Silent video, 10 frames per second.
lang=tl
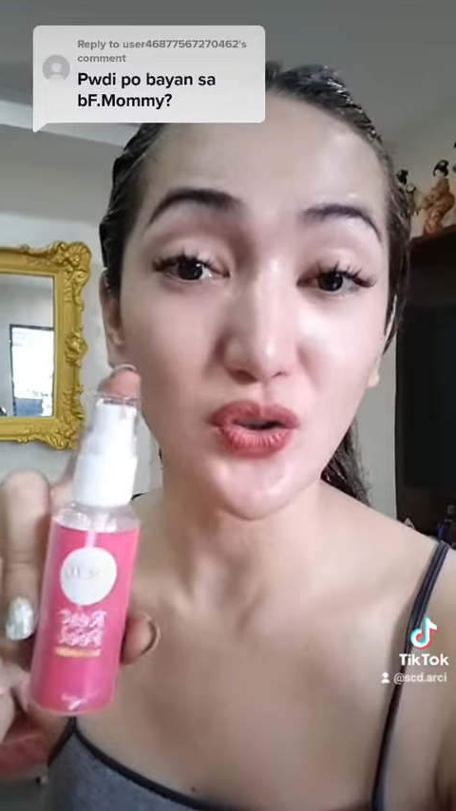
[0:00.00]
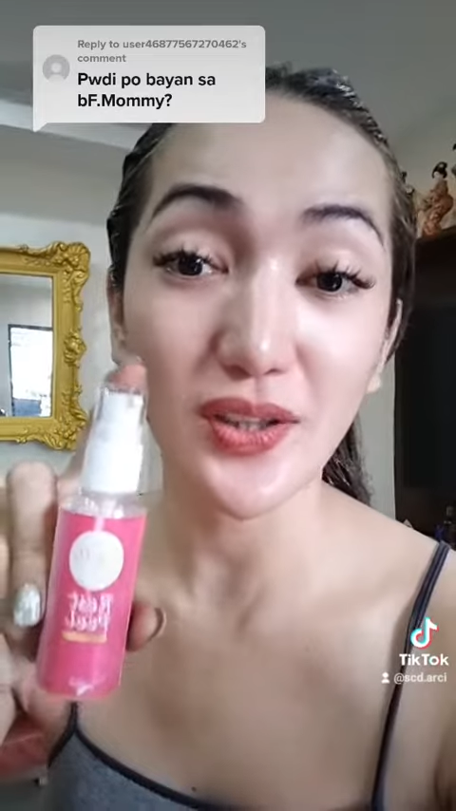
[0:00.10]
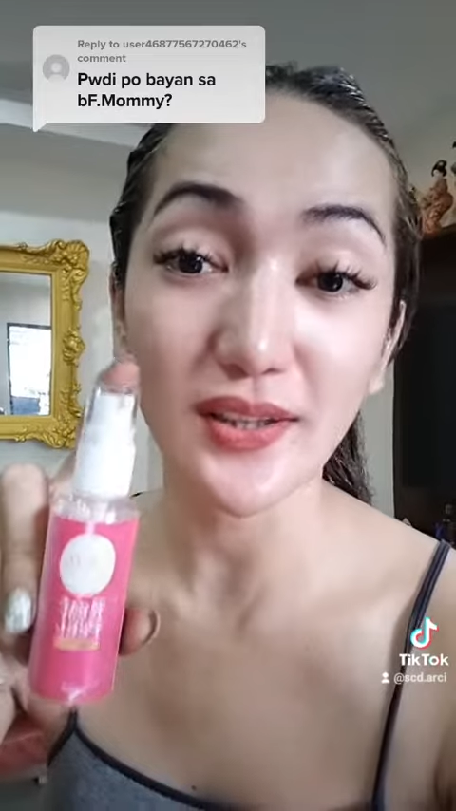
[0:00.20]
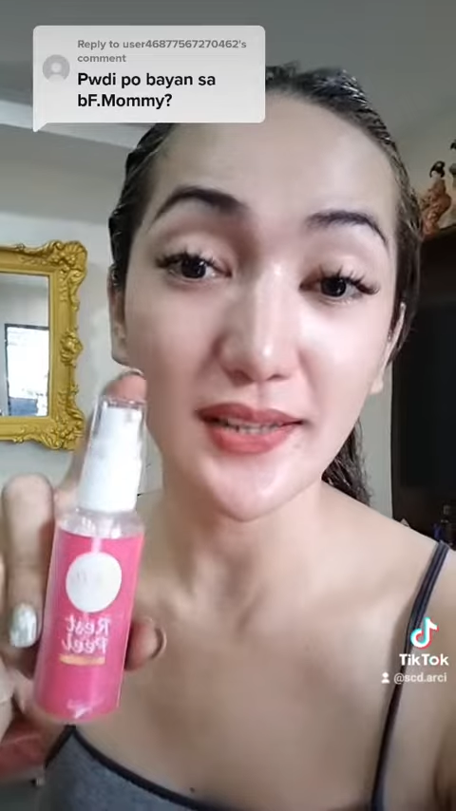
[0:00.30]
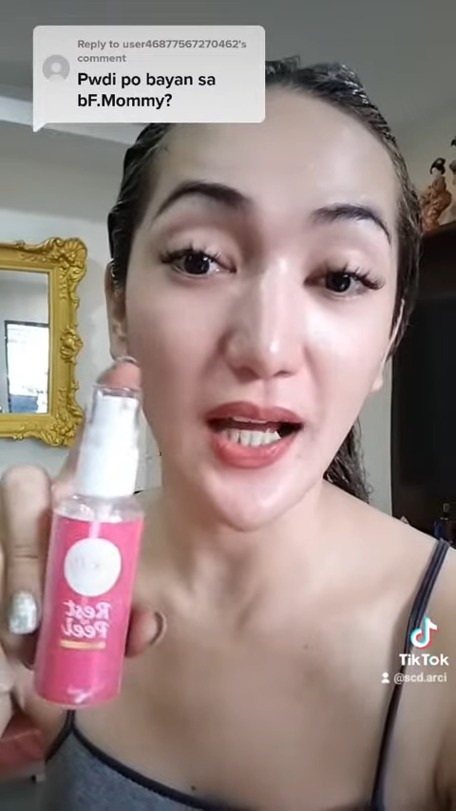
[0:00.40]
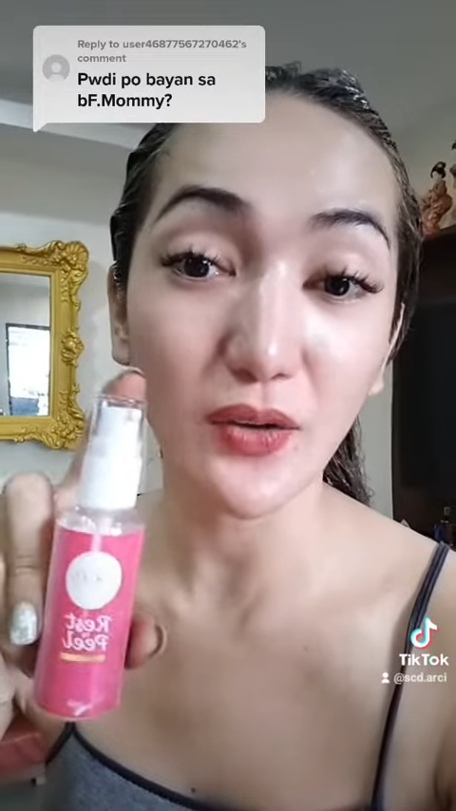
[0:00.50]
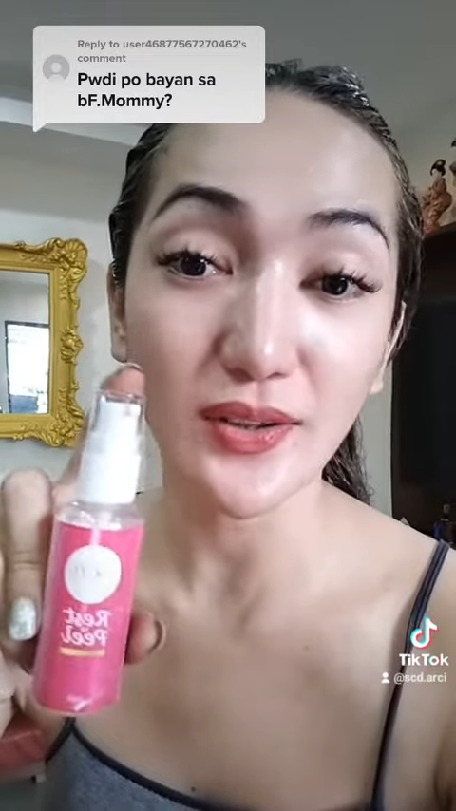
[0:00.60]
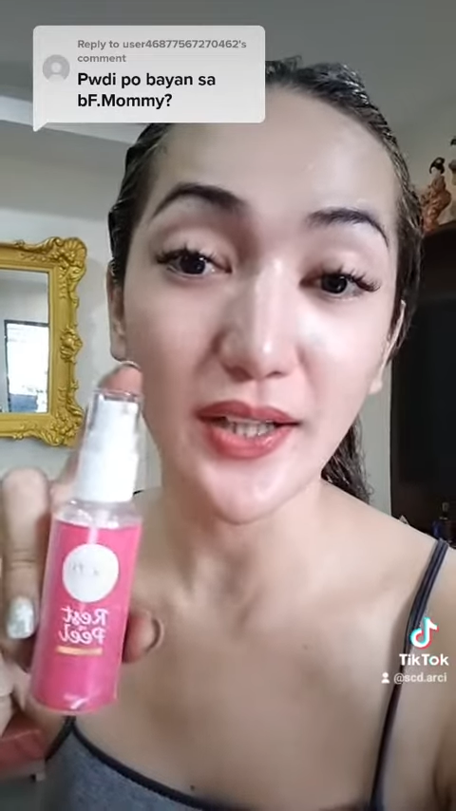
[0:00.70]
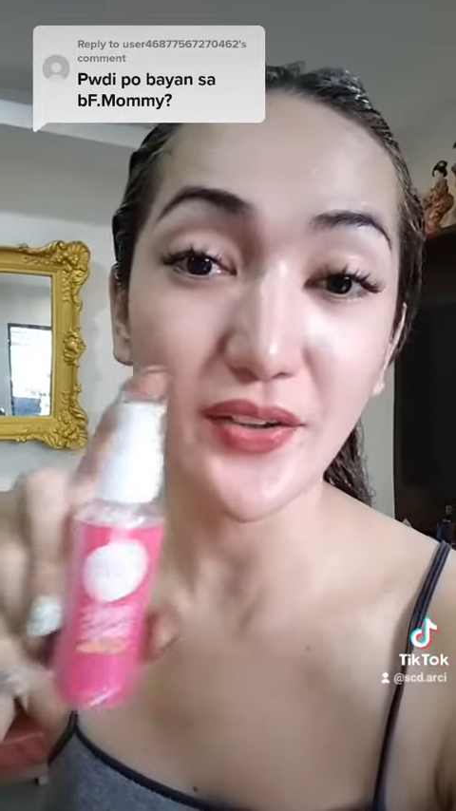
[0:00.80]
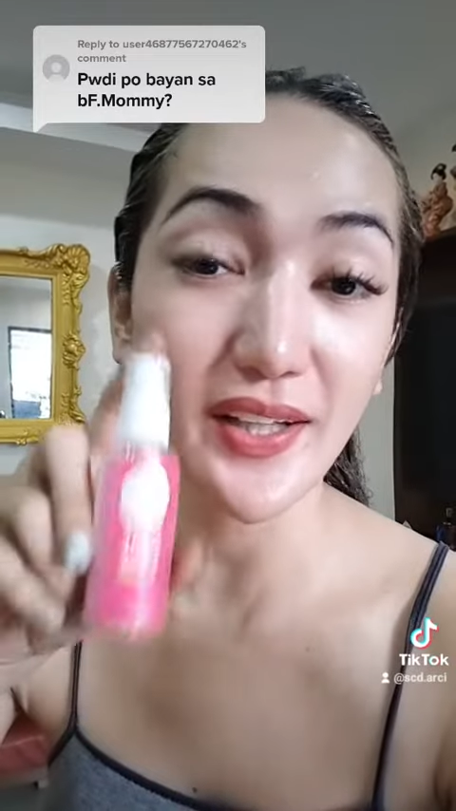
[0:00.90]
Kung
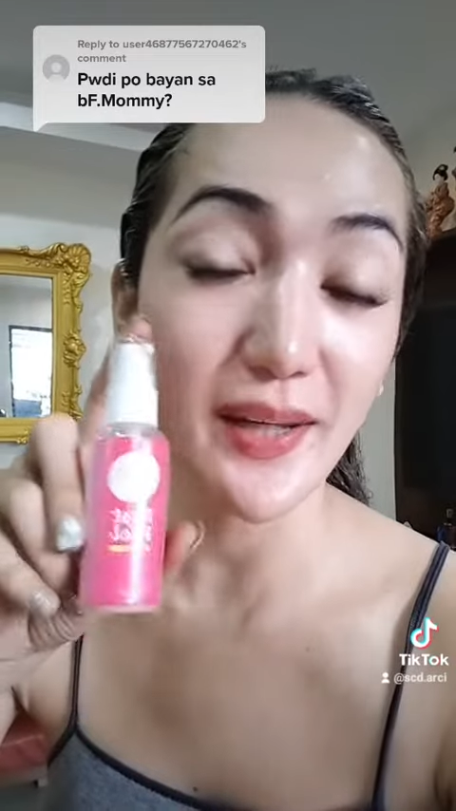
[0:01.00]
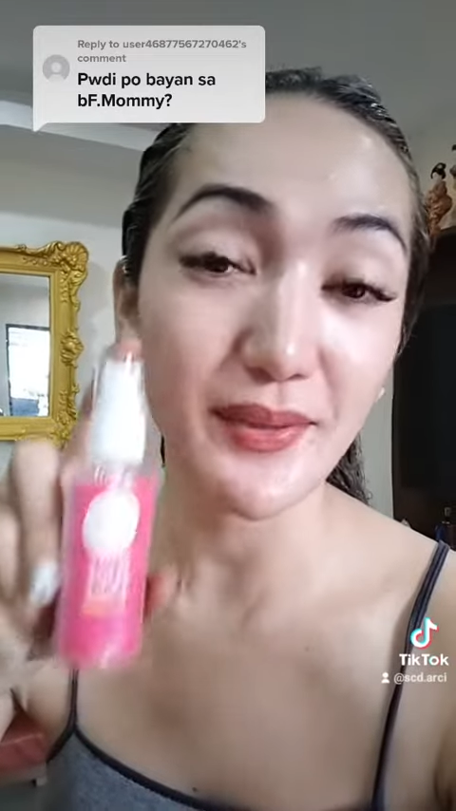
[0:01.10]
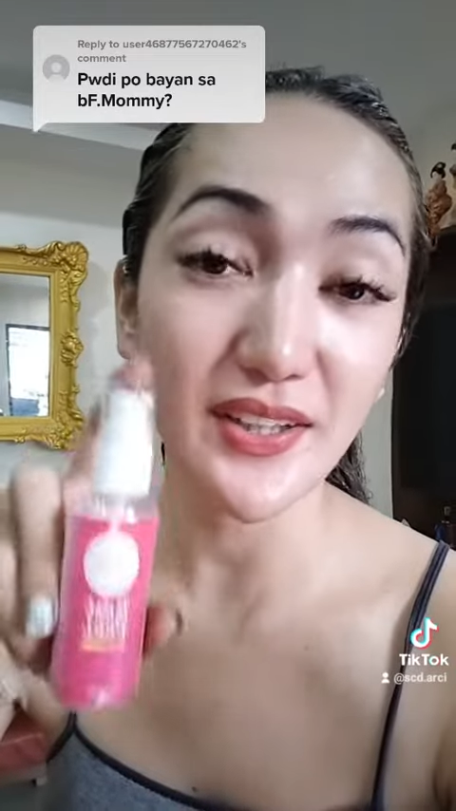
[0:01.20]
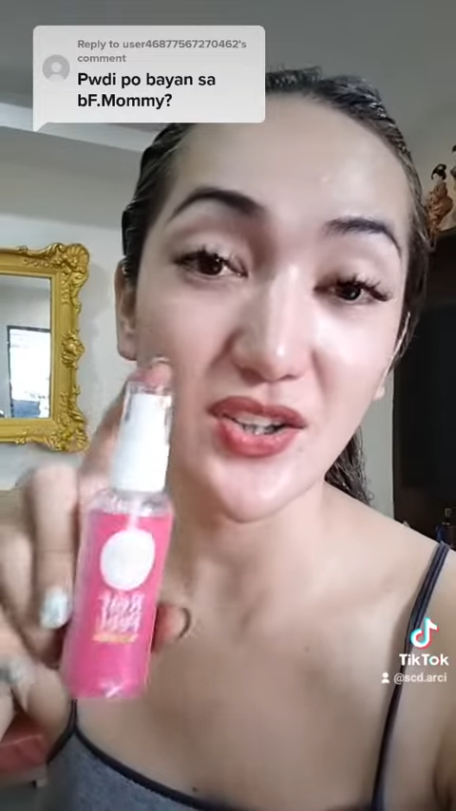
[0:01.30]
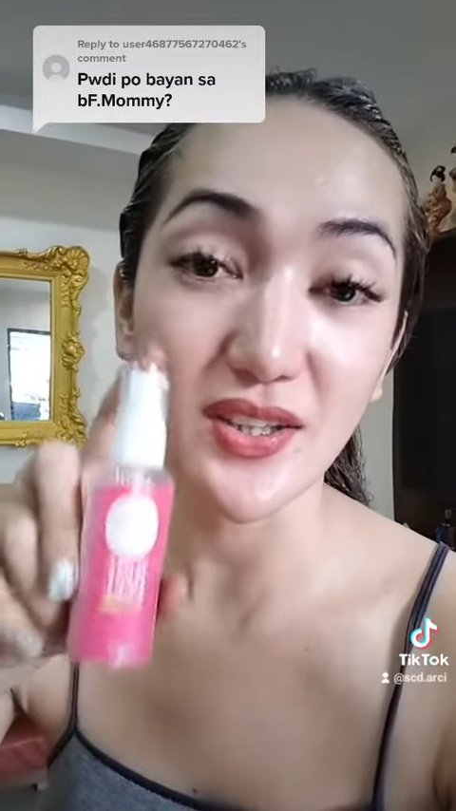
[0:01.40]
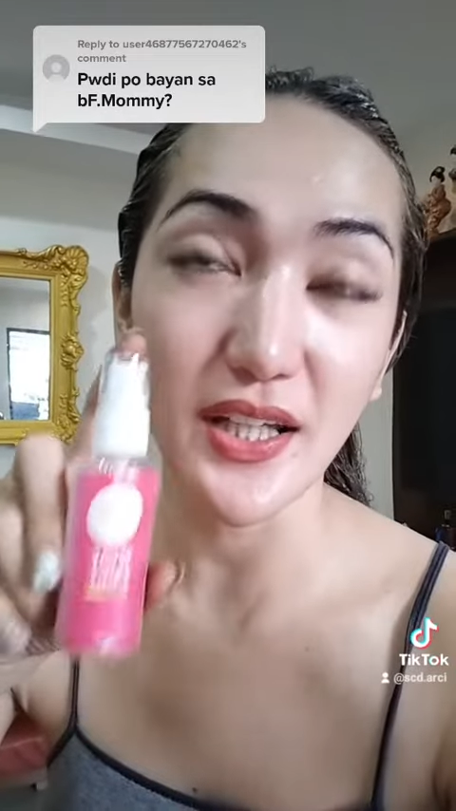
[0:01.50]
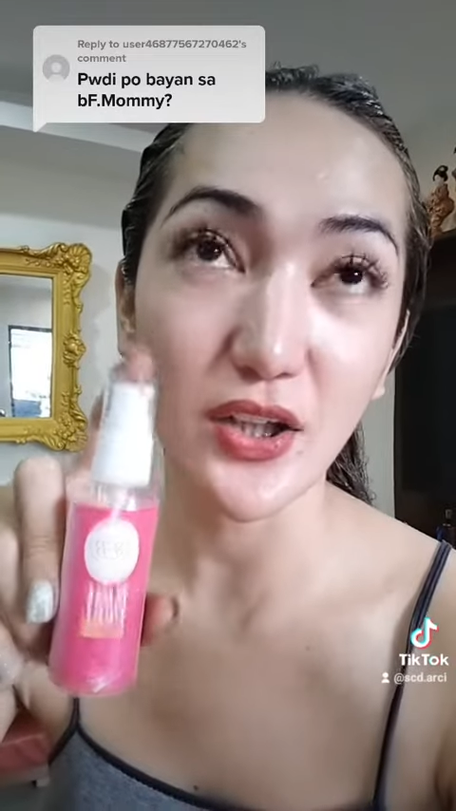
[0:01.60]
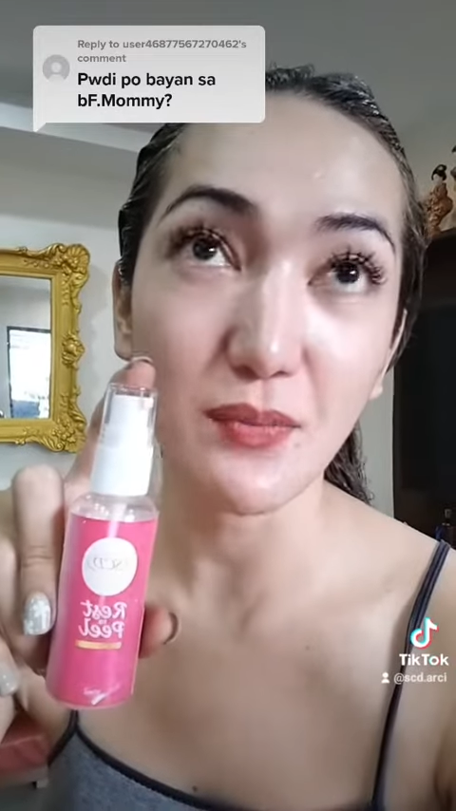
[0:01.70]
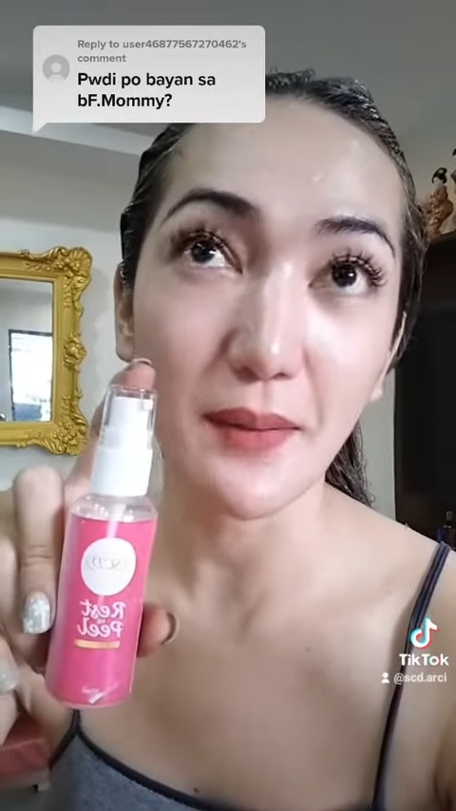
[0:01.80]
natatakot kayo, nagkamitin siya sa inyong